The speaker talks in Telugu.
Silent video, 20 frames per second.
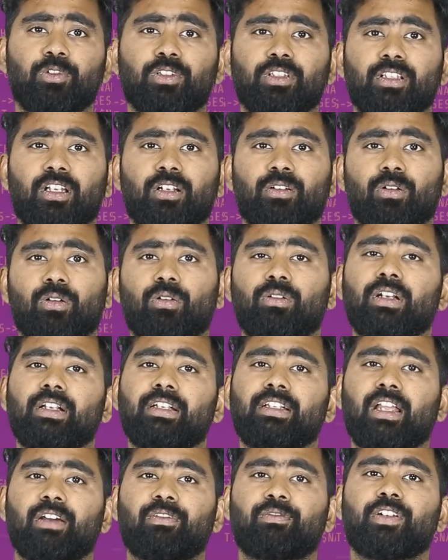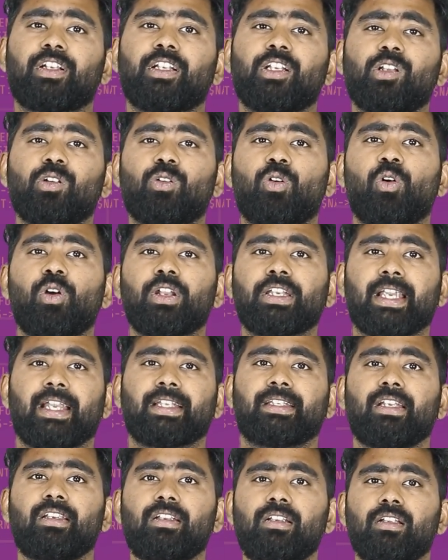పోతుంది అనుకోకుండా డెఫినెట్లీ గో అండ్
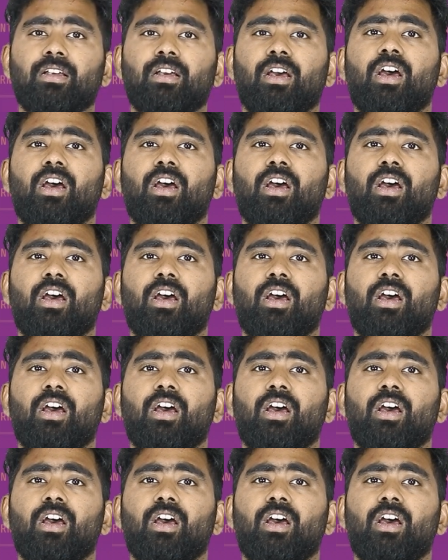అటెండ్